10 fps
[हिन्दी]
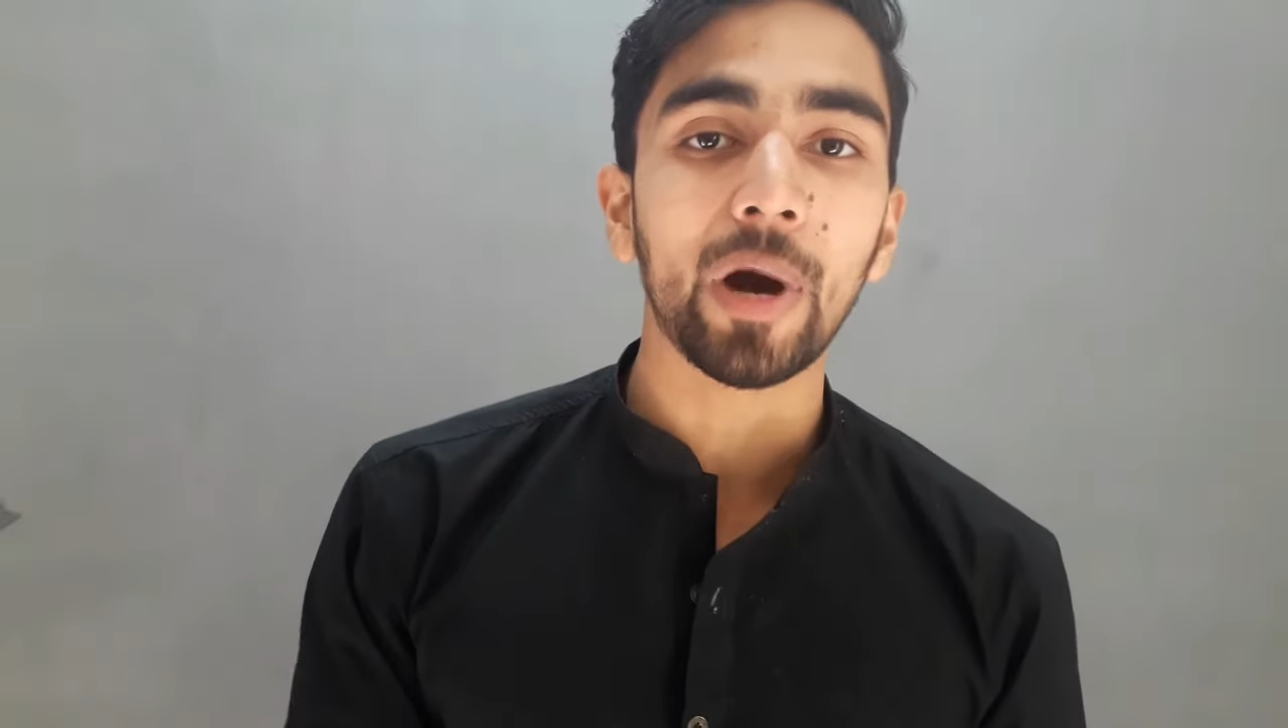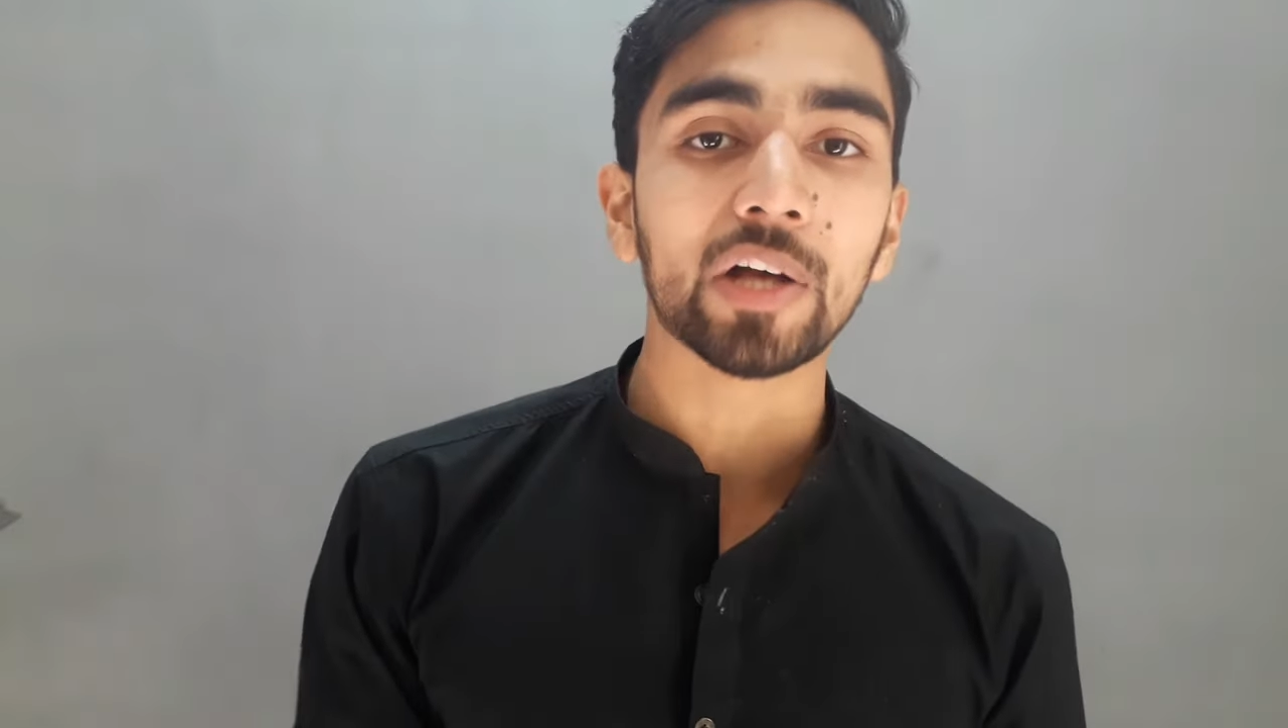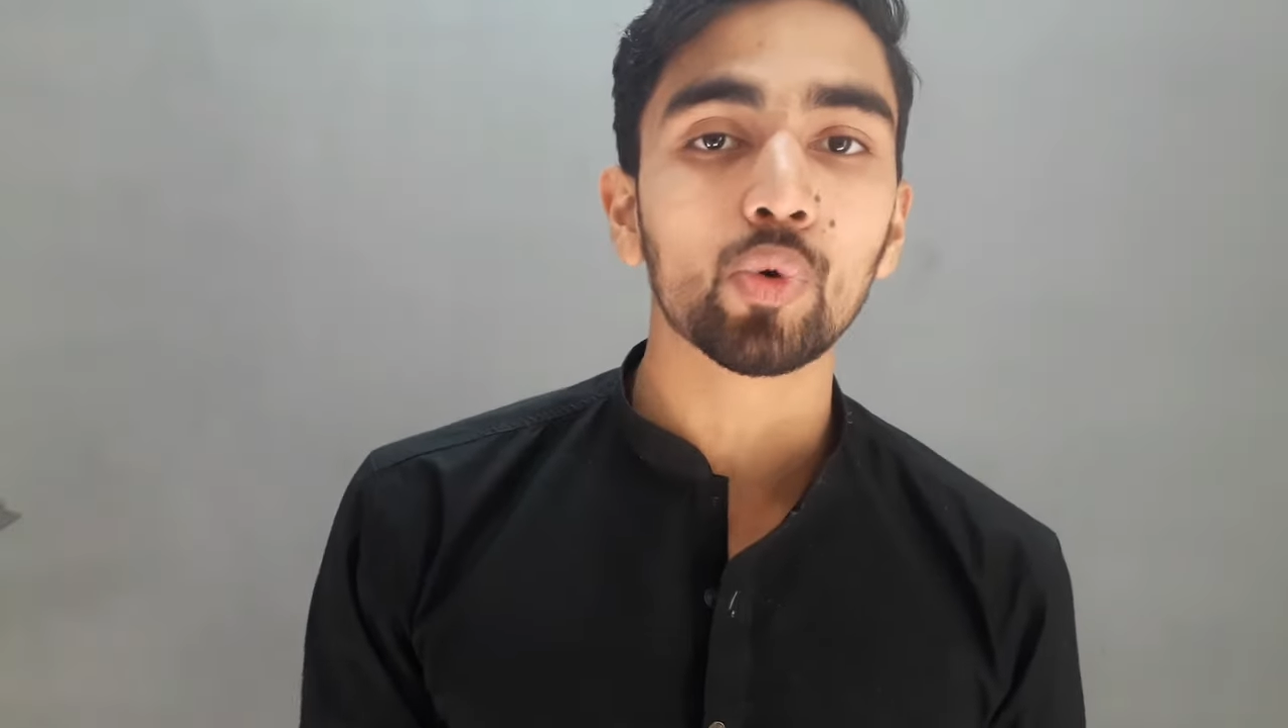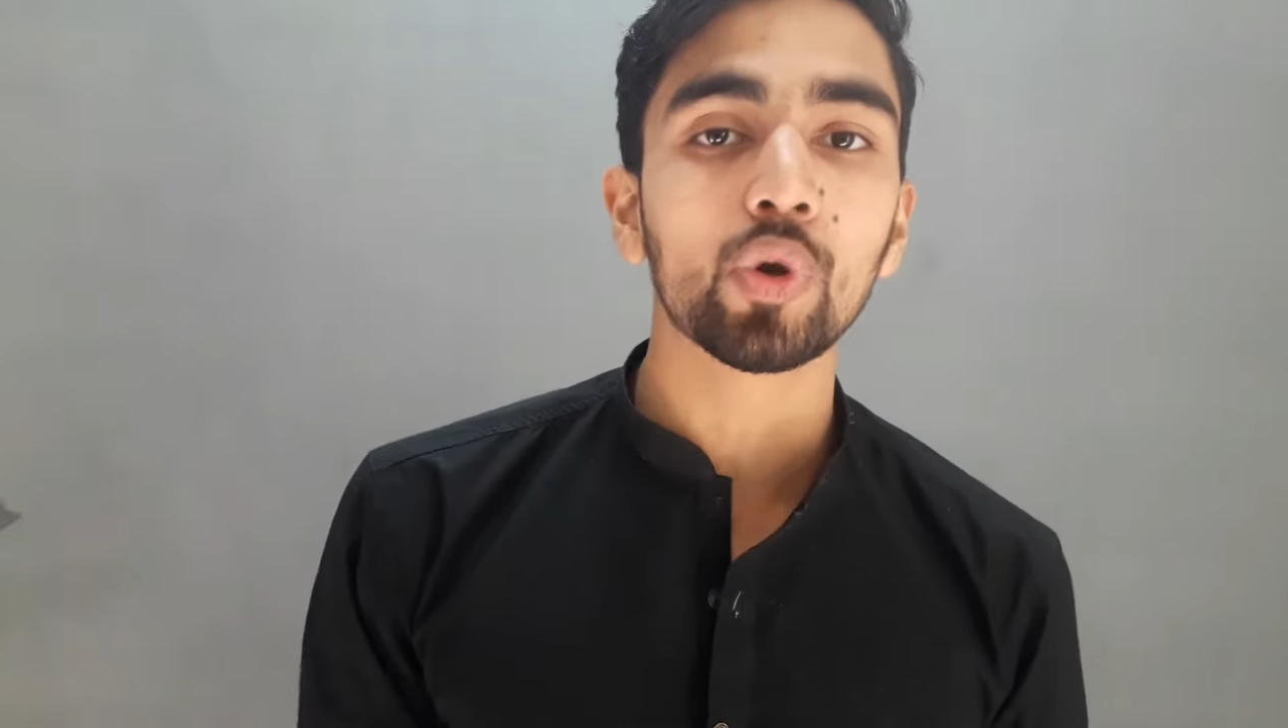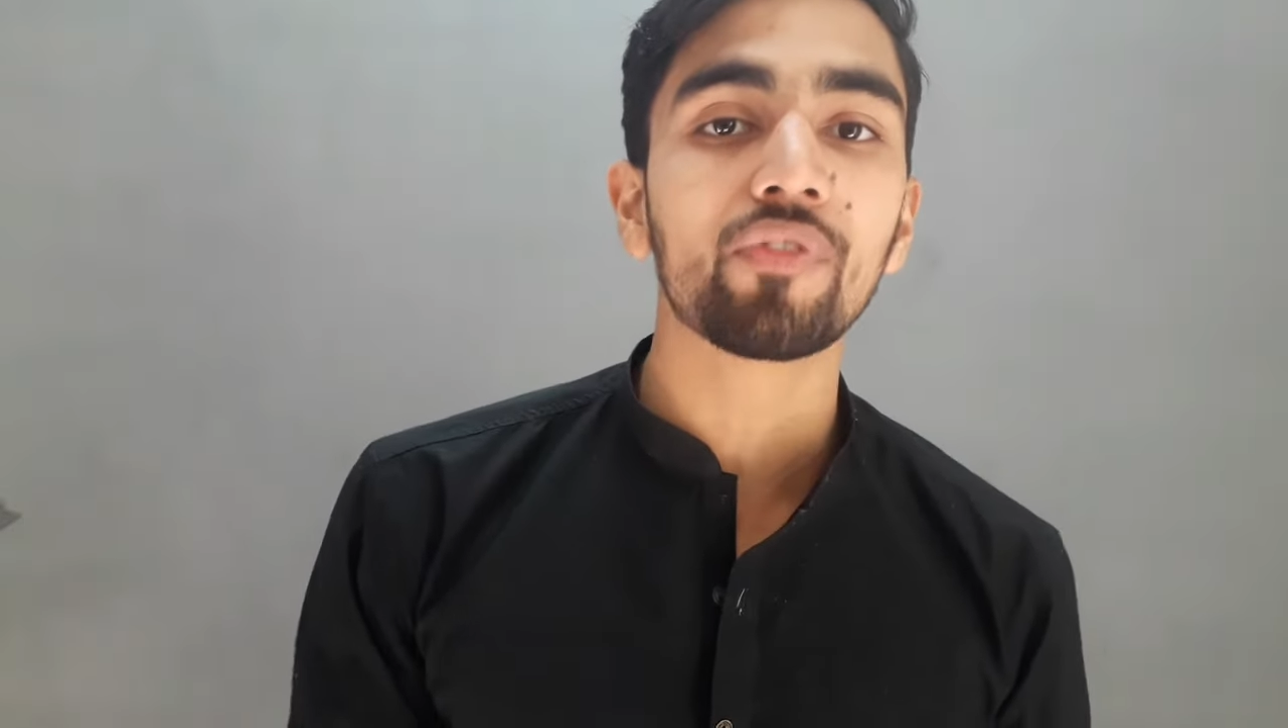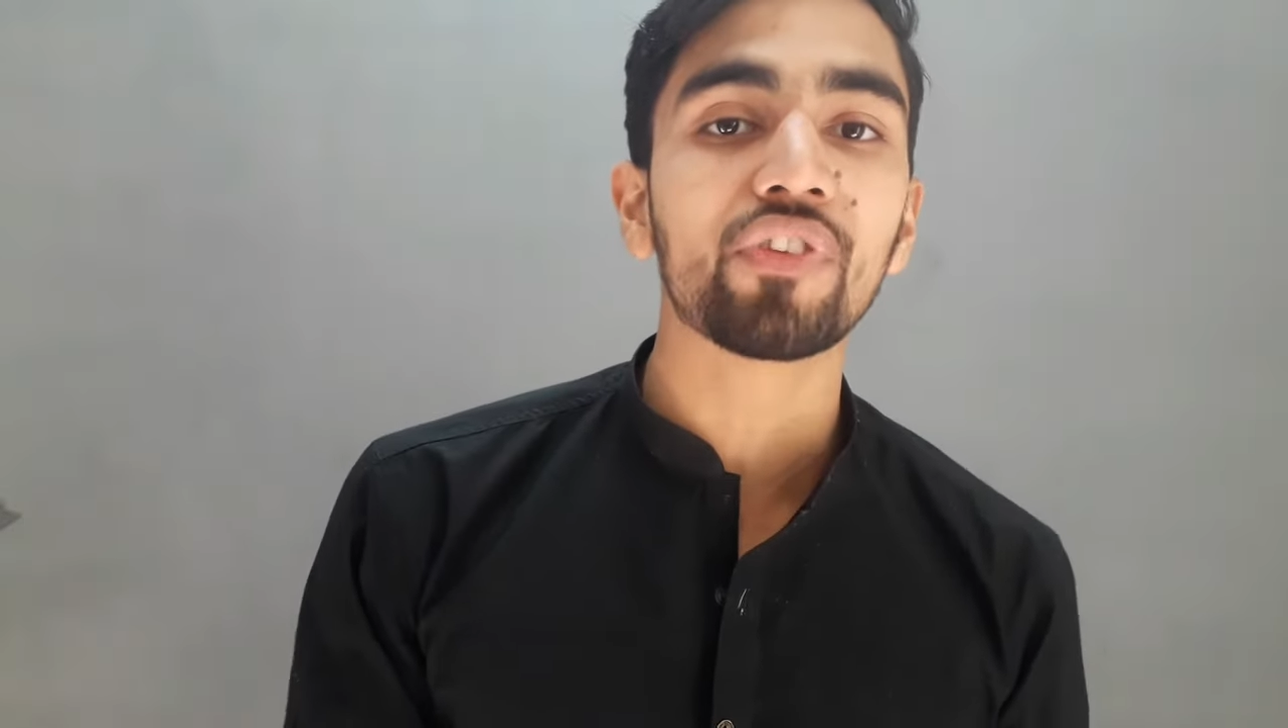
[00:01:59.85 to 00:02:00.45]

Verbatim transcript: बाजू की